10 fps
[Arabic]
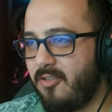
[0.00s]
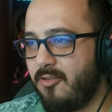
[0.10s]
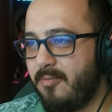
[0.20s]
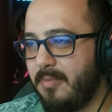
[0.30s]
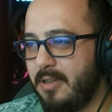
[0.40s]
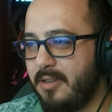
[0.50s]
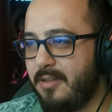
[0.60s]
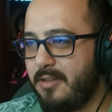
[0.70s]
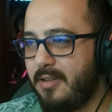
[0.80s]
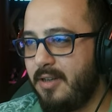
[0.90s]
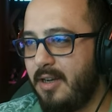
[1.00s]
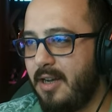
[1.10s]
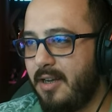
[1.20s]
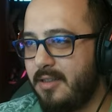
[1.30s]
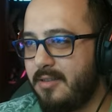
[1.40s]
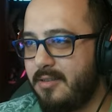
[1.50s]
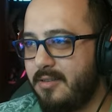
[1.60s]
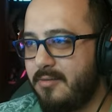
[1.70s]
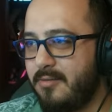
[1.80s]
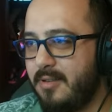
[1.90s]
اوه ماي جاد
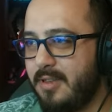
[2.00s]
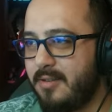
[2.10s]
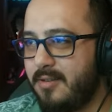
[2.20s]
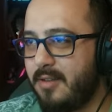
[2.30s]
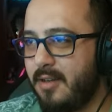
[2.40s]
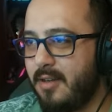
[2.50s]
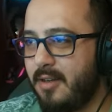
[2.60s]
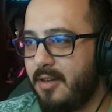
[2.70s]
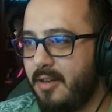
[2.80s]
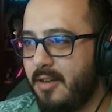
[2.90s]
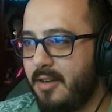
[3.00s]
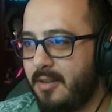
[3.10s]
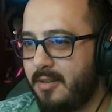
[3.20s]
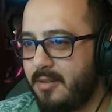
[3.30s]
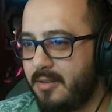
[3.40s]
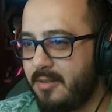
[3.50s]
وات ذا هيك